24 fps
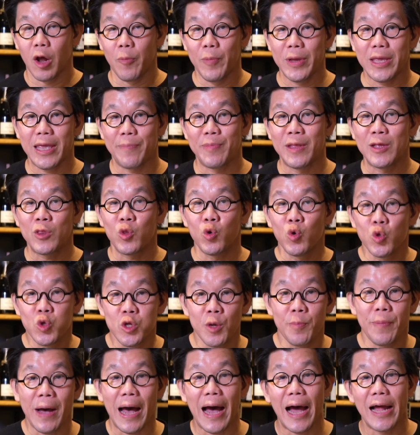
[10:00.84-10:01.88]
เราไปเก็บในตู้
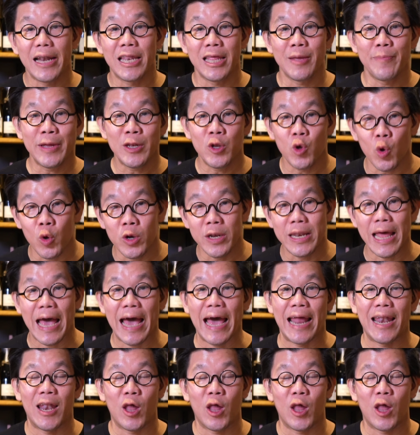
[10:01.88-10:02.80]
เสื้อผ้าที่ไม่โดนแด